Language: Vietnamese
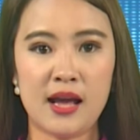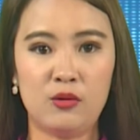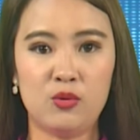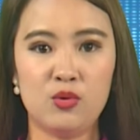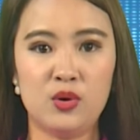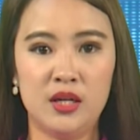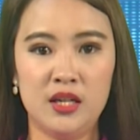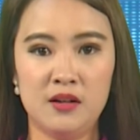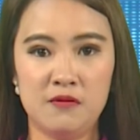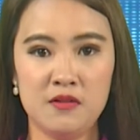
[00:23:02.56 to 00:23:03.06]
của
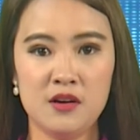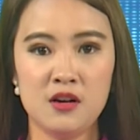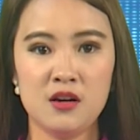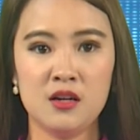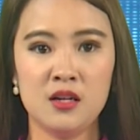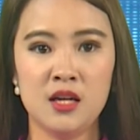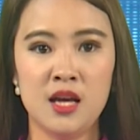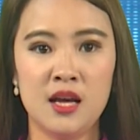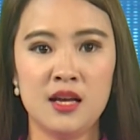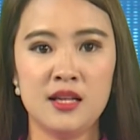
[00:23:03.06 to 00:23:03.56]
địa phương
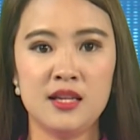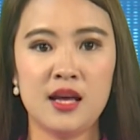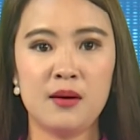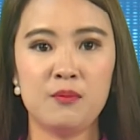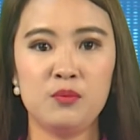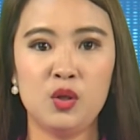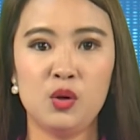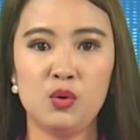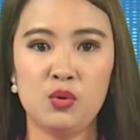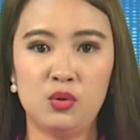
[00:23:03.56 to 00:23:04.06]
nhằm
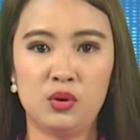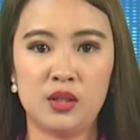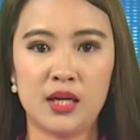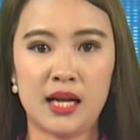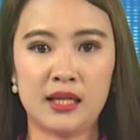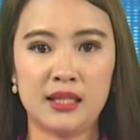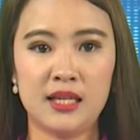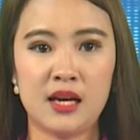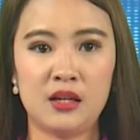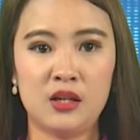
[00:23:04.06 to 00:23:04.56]
thu hút
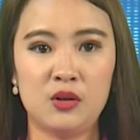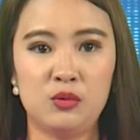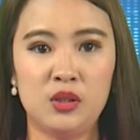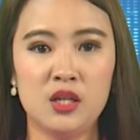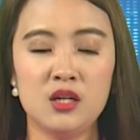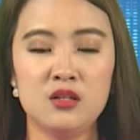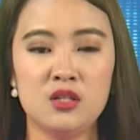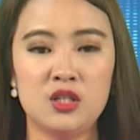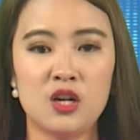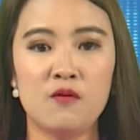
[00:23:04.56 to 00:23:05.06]
các nhà đầu
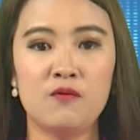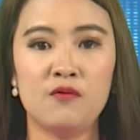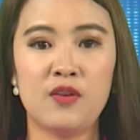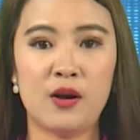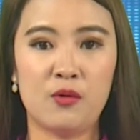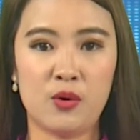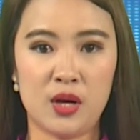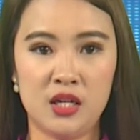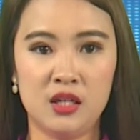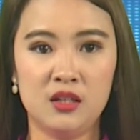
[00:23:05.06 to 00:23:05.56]
tư trong và
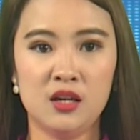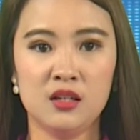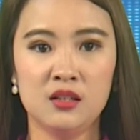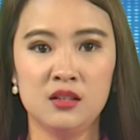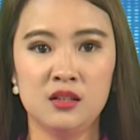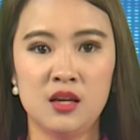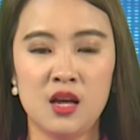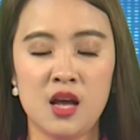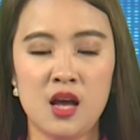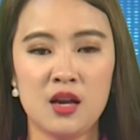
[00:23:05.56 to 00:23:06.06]
ngoài nước –
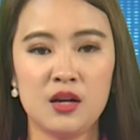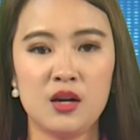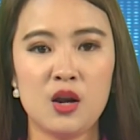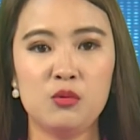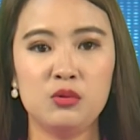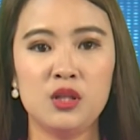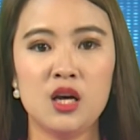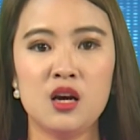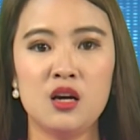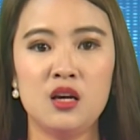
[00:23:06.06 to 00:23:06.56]
đồng
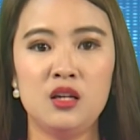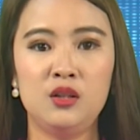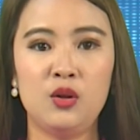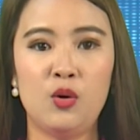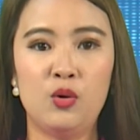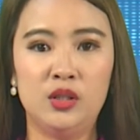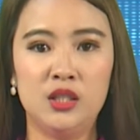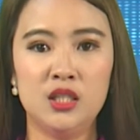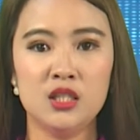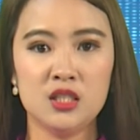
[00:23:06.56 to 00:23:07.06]
thời tổ
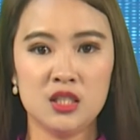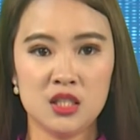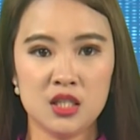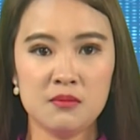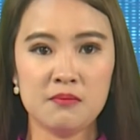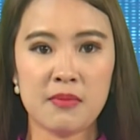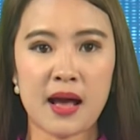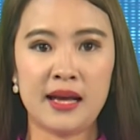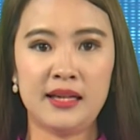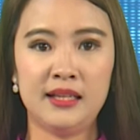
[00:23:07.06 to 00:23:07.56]
chức trưng
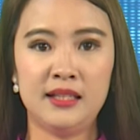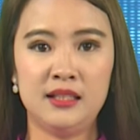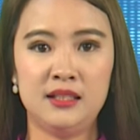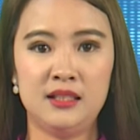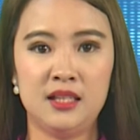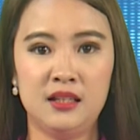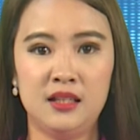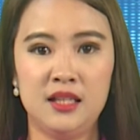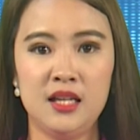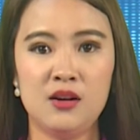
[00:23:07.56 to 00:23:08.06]
bày
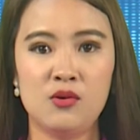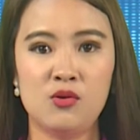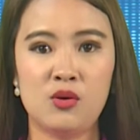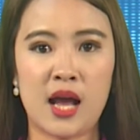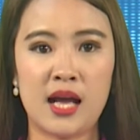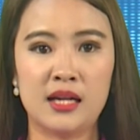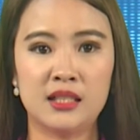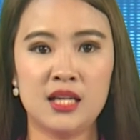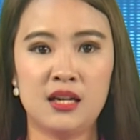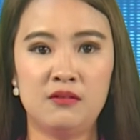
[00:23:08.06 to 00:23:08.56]
giới thiệu
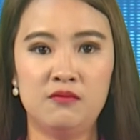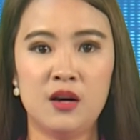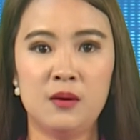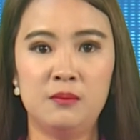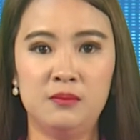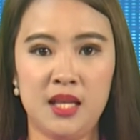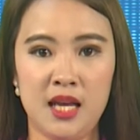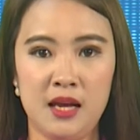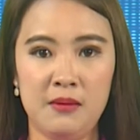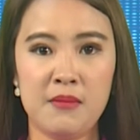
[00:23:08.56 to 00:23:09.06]
các sản phẩm
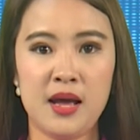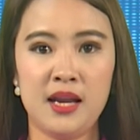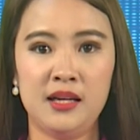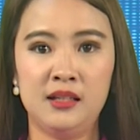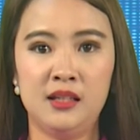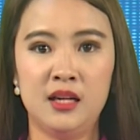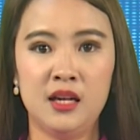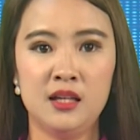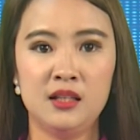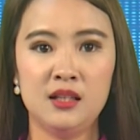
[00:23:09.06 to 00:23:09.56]
thế mình,
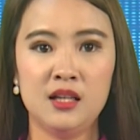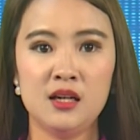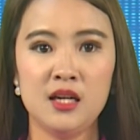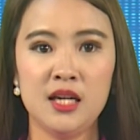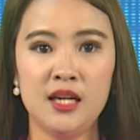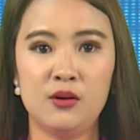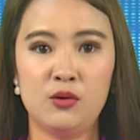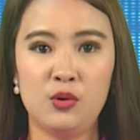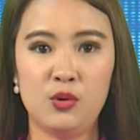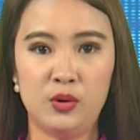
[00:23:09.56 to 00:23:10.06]
thương
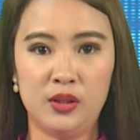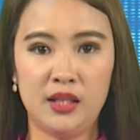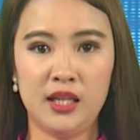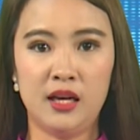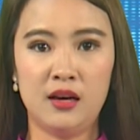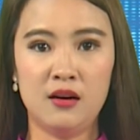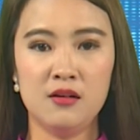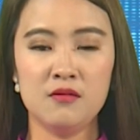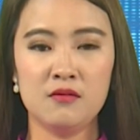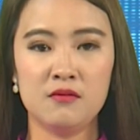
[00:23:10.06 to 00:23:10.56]
hiệu nổi
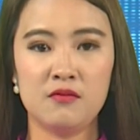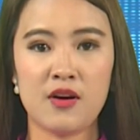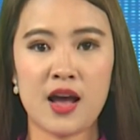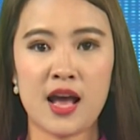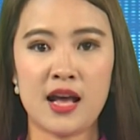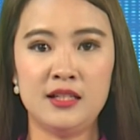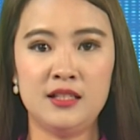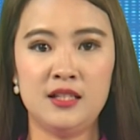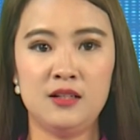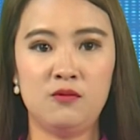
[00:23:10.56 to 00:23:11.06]
tiếng
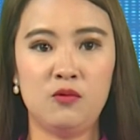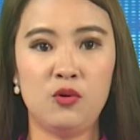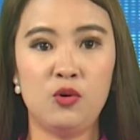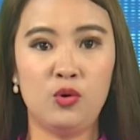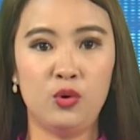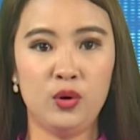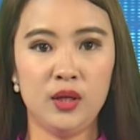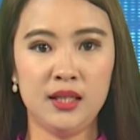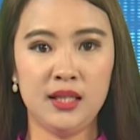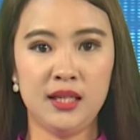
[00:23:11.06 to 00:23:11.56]
và dịch vụ
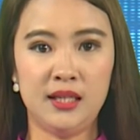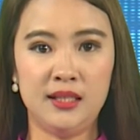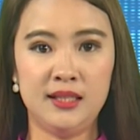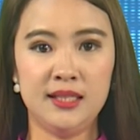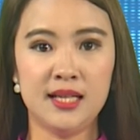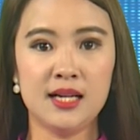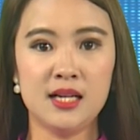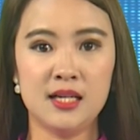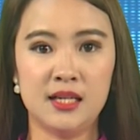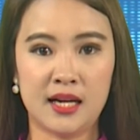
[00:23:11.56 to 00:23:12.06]
uy tín
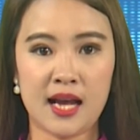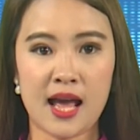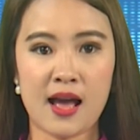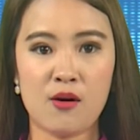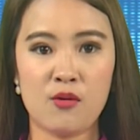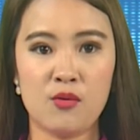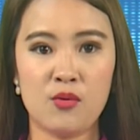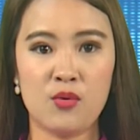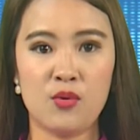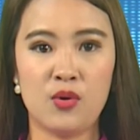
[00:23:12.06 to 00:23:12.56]
chất lượng cao
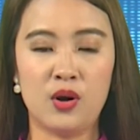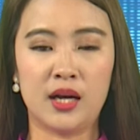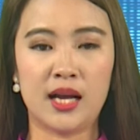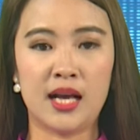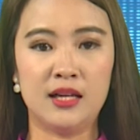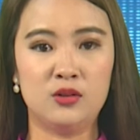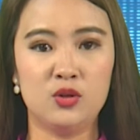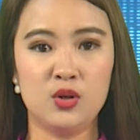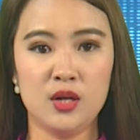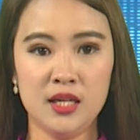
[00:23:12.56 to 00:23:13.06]
của các
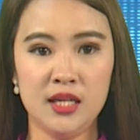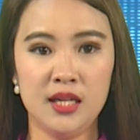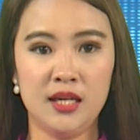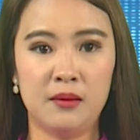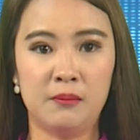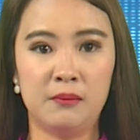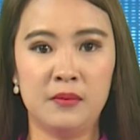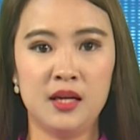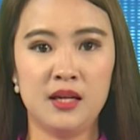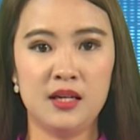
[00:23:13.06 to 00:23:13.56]
doanh nghiệp,
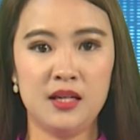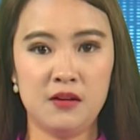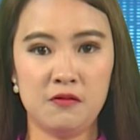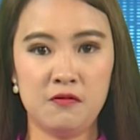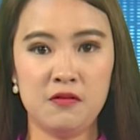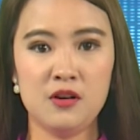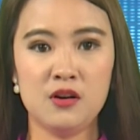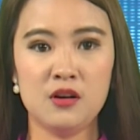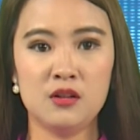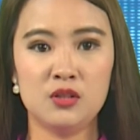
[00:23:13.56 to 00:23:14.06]
địa
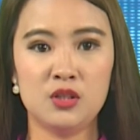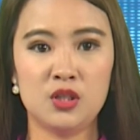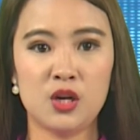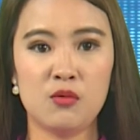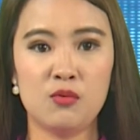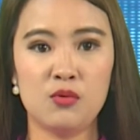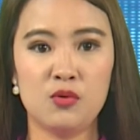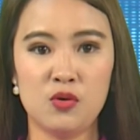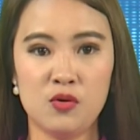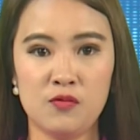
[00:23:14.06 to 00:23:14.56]
phương
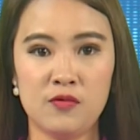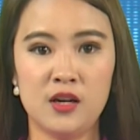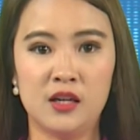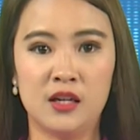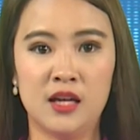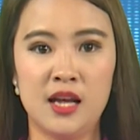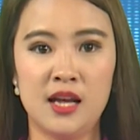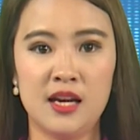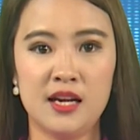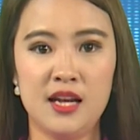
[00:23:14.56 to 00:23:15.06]
trong khu vực
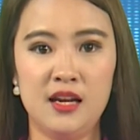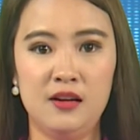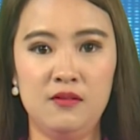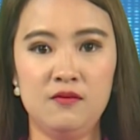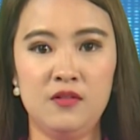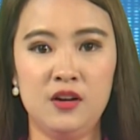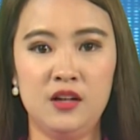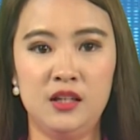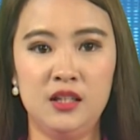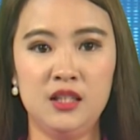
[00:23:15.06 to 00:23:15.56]
đến
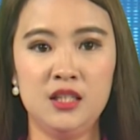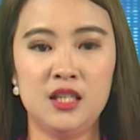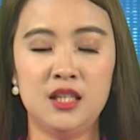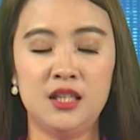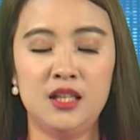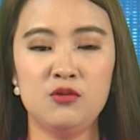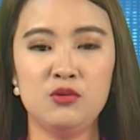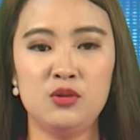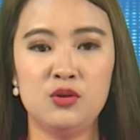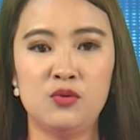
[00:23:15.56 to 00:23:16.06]
với người
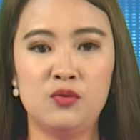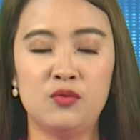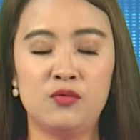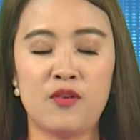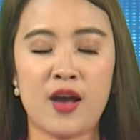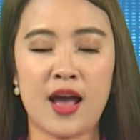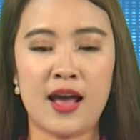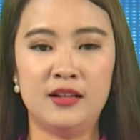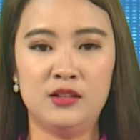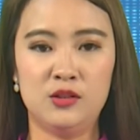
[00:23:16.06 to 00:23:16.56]
tiêu dùng
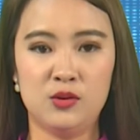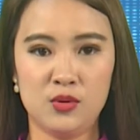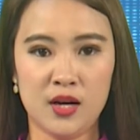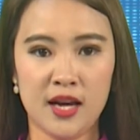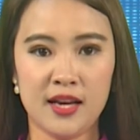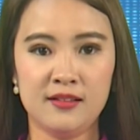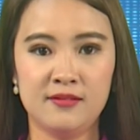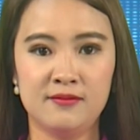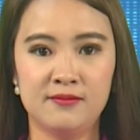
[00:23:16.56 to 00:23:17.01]
và du khách.